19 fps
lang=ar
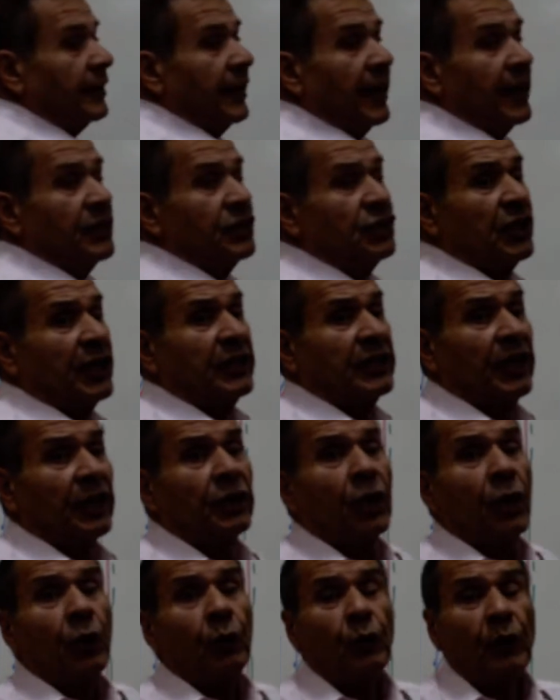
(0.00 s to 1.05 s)
laryngeal
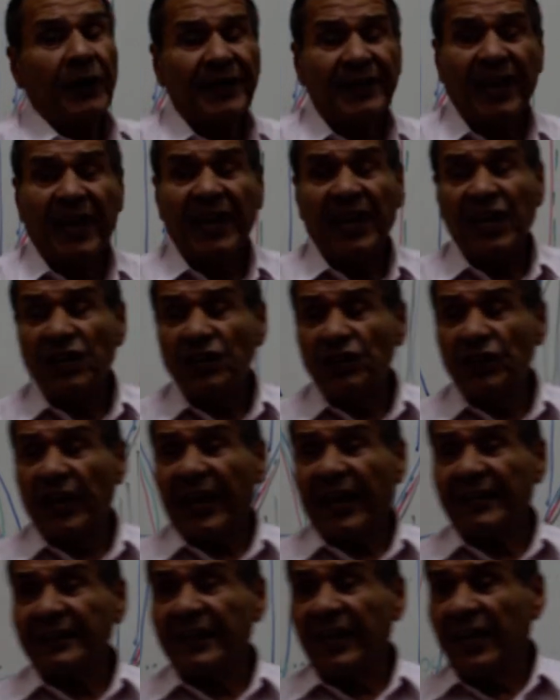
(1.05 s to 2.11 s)
nerve واحنا الانج
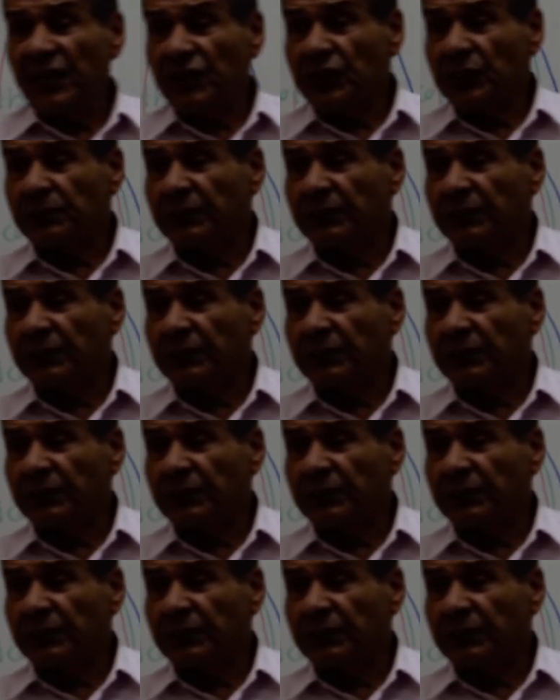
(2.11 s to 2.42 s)
خدنا الانج